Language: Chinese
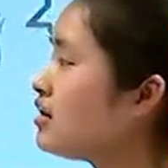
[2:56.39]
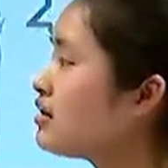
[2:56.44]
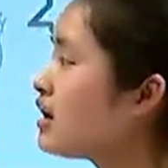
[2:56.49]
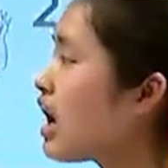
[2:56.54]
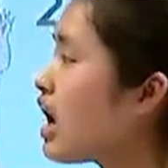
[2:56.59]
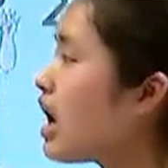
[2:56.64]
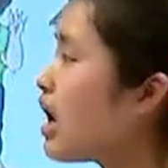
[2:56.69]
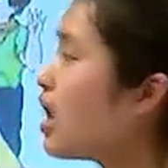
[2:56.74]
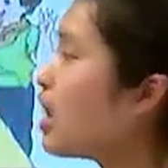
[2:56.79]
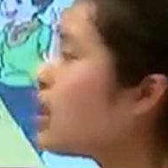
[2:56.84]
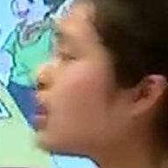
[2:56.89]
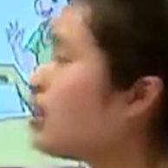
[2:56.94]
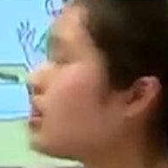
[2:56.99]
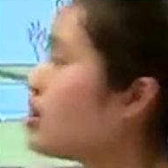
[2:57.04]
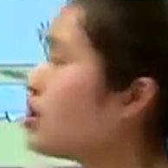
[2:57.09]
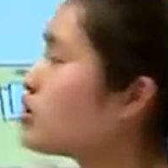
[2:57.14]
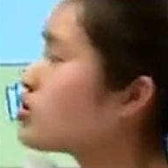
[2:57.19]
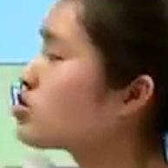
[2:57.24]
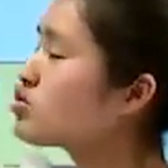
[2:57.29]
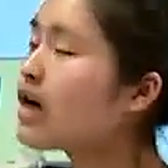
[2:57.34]
那
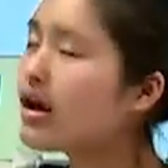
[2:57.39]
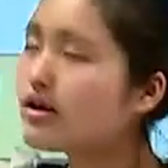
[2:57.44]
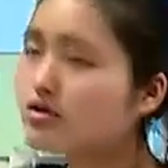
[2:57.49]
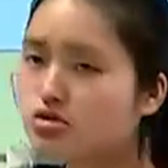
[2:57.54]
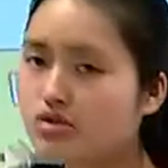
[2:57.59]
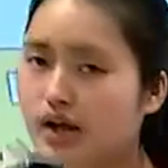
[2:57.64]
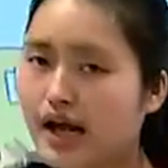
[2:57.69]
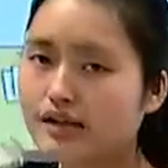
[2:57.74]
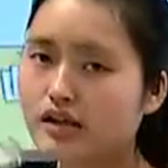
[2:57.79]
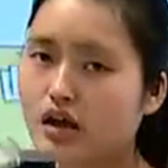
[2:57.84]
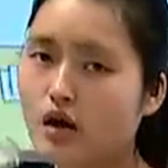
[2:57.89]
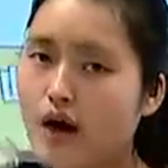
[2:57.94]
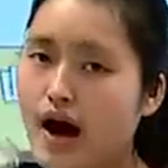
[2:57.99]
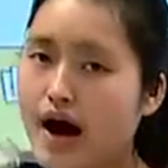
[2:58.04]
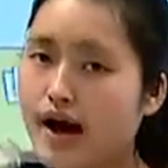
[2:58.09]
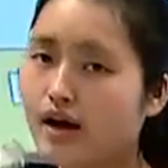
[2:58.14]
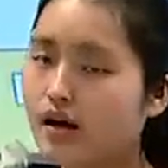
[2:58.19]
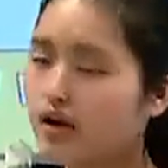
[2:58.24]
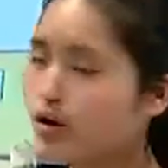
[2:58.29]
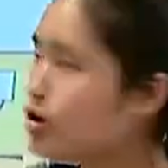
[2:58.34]
算出来的
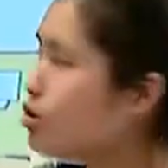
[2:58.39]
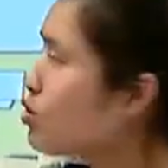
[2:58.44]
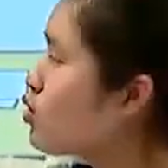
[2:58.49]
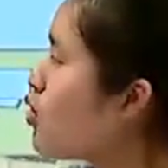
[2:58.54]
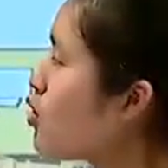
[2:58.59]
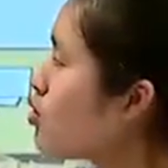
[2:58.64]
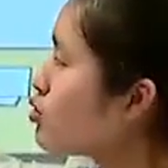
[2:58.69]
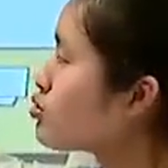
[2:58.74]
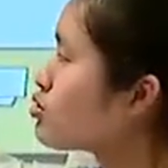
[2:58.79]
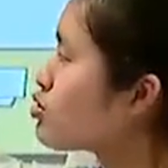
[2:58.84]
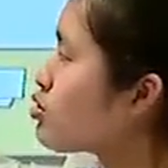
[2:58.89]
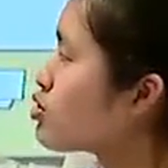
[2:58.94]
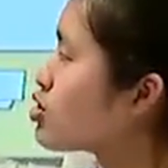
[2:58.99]
话，一共